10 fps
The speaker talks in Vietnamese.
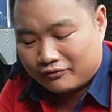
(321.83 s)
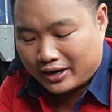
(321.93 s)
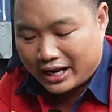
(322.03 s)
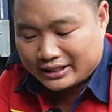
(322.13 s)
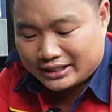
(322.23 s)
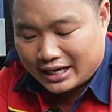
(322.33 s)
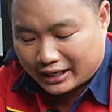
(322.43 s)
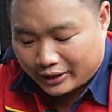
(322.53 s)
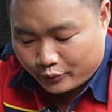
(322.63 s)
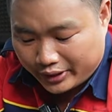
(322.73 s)
Và đây chính là
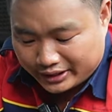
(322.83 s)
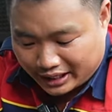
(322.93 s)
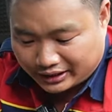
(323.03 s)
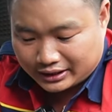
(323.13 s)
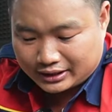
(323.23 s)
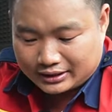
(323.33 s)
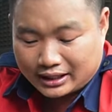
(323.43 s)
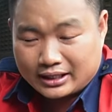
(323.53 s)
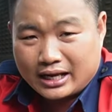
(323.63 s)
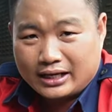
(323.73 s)
cái nguyên nhân
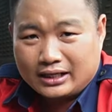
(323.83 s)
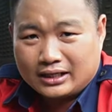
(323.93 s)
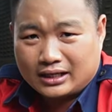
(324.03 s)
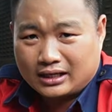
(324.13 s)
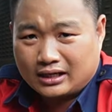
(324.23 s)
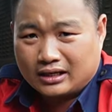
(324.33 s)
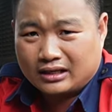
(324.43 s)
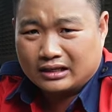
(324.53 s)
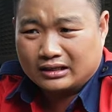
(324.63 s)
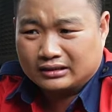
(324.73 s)
dẫn đến à,
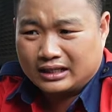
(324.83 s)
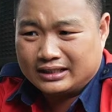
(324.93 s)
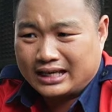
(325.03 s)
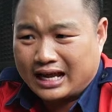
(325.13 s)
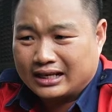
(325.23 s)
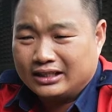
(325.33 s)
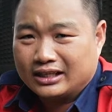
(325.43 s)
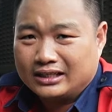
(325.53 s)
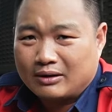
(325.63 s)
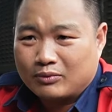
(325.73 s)
tình trạng
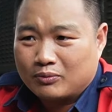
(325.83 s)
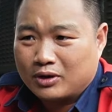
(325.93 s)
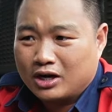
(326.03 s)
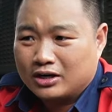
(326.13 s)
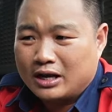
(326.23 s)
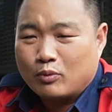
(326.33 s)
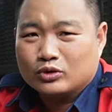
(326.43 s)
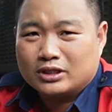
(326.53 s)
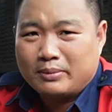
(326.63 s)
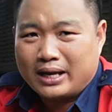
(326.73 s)
những cái dòng động cơ D
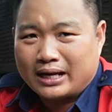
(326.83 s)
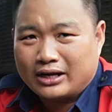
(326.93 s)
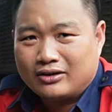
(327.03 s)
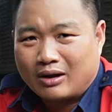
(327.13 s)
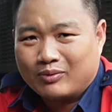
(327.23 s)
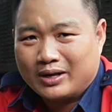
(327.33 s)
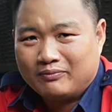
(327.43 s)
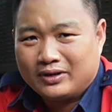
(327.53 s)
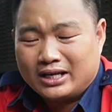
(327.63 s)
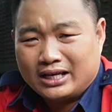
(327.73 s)
bốn C B này hư hỏng
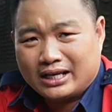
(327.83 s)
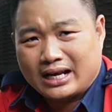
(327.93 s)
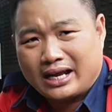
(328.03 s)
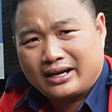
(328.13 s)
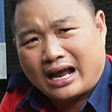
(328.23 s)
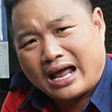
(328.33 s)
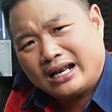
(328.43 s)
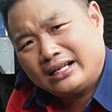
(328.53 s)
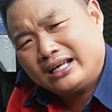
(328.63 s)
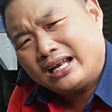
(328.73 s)
kim hiện nay khá
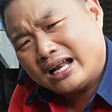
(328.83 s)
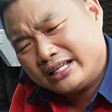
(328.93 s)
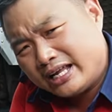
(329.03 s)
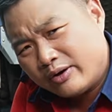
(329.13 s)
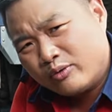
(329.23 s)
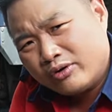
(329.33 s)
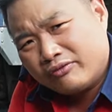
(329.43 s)
rất là nhiều.